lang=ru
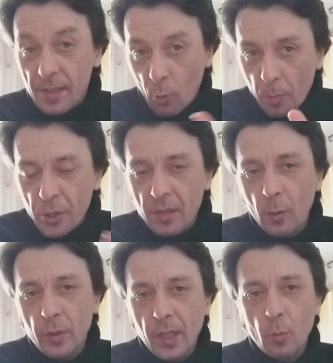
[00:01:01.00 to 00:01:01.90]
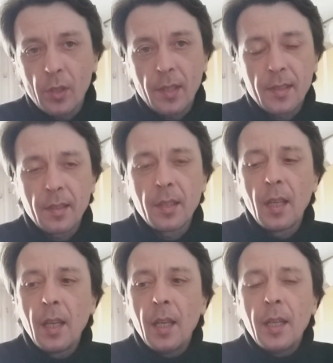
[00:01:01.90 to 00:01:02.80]
сообщество людей, можно сказать,
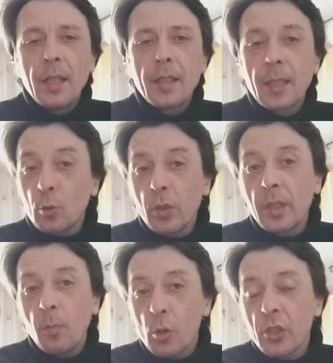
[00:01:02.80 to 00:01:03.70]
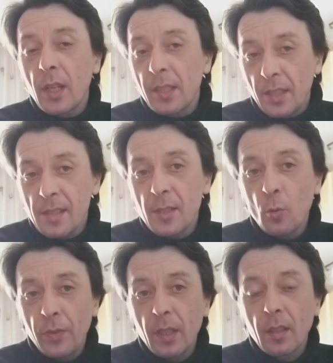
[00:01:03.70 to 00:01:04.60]
которых можно отнести
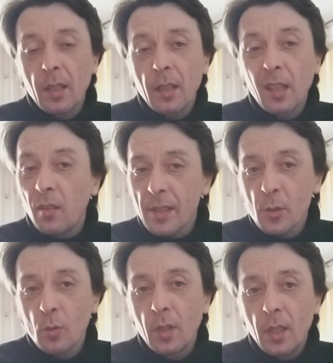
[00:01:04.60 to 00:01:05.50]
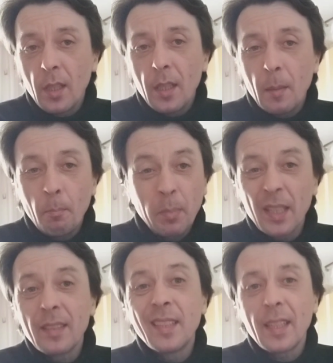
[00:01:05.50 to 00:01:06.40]
уверенно к классу
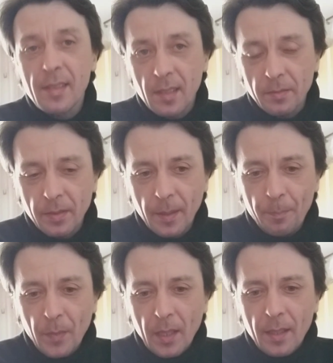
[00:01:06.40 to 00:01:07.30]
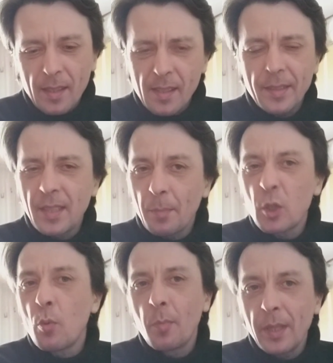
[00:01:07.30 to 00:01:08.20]
блендеристов. Знаете, а
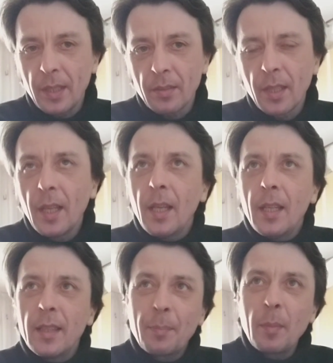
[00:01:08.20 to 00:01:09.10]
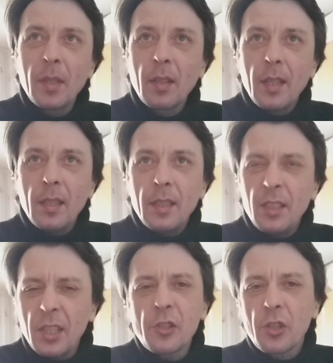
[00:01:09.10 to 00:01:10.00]
почему бы и нет? Например,
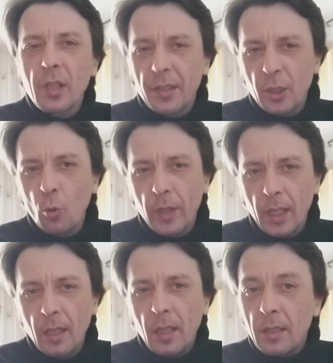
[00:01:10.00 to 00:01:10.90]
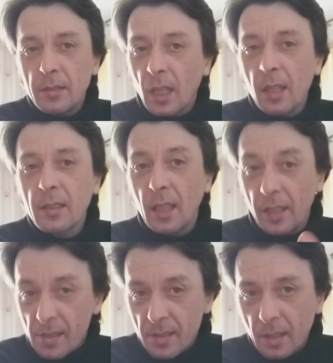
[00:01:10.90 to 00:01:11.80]
есть же категория
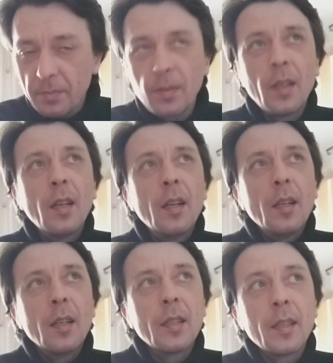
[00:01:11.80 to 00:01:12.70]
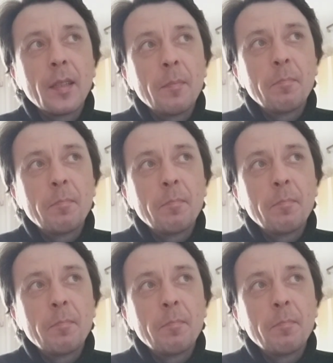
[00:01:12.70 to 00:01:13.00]
трактористов, э,